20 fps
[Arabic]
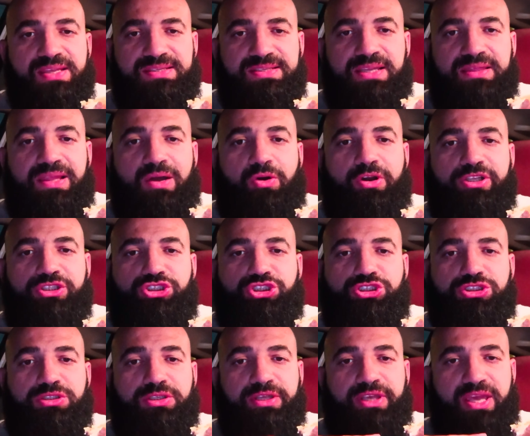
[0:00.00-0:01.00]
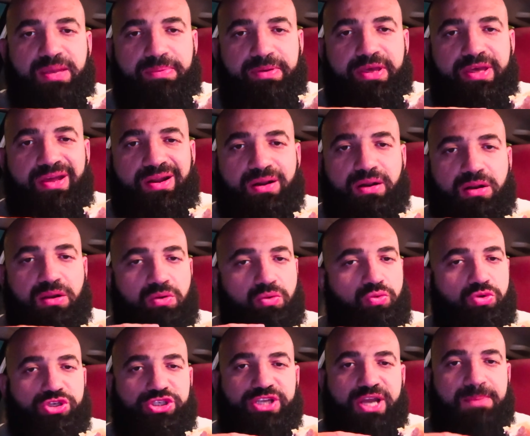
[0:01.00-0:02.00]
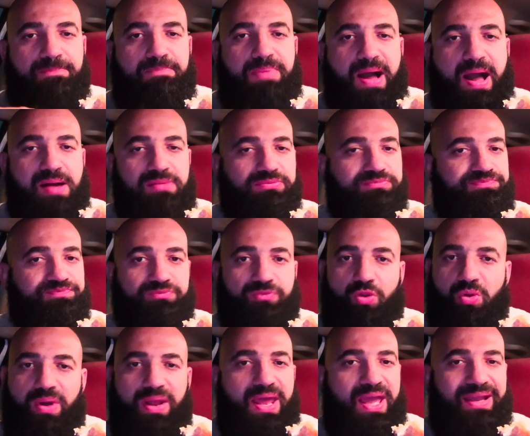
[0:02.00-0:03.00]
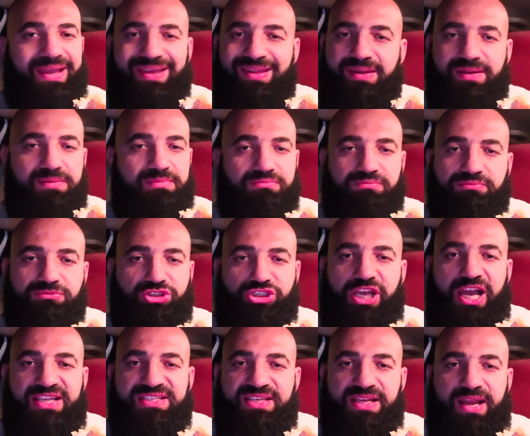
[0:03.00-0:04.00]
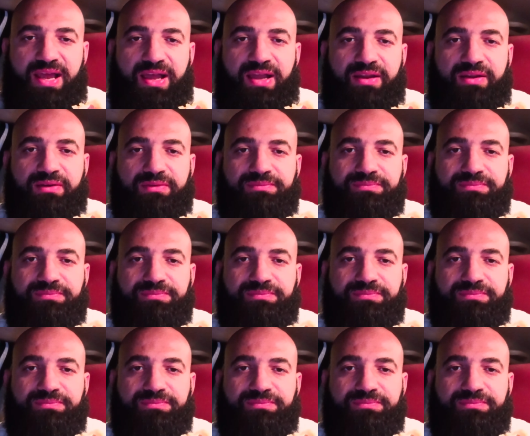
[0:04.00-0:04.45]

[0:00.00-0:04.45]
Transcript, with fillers: السندوتش كبير ويشبع ولكن مش احسن حاجه